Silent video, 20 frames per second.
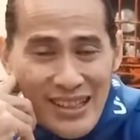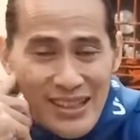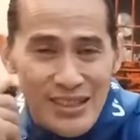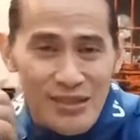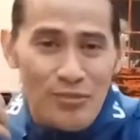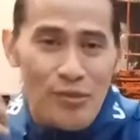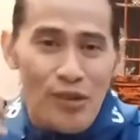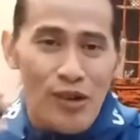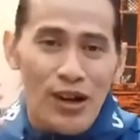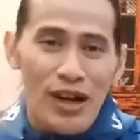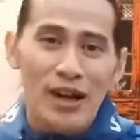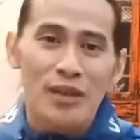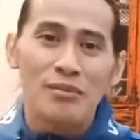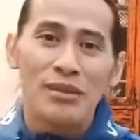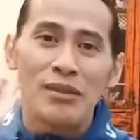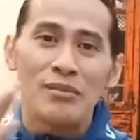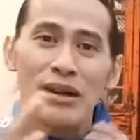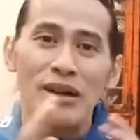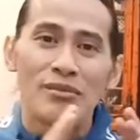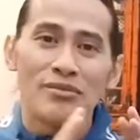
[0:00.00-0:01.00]
semoga
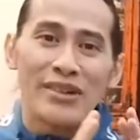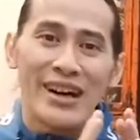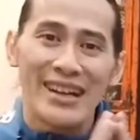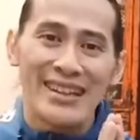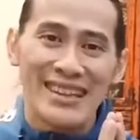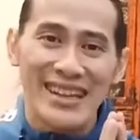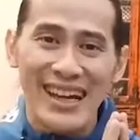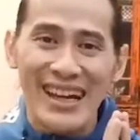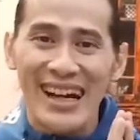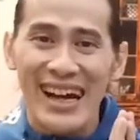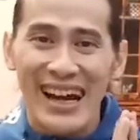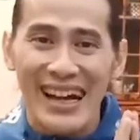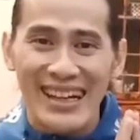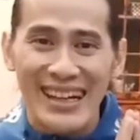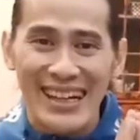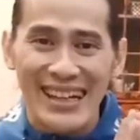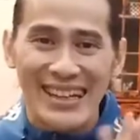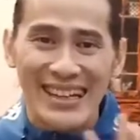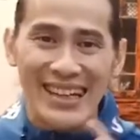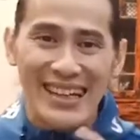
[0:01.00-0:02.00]
bermanfaat ya
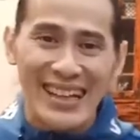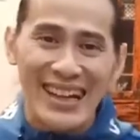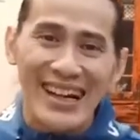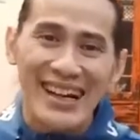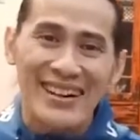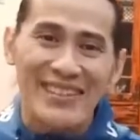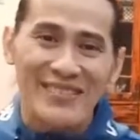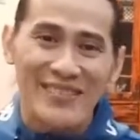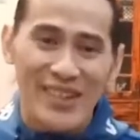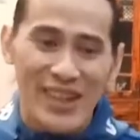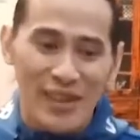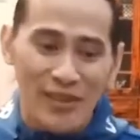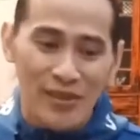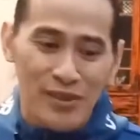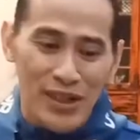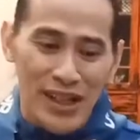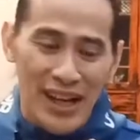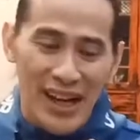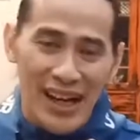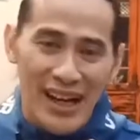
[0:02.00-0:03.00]
adanya ya
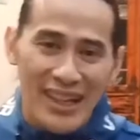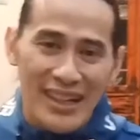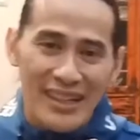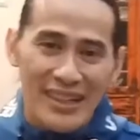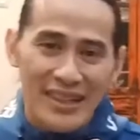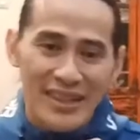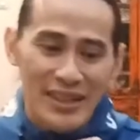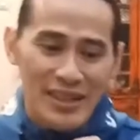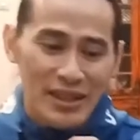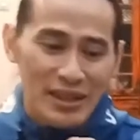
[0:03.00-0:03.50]
mudah-mudahan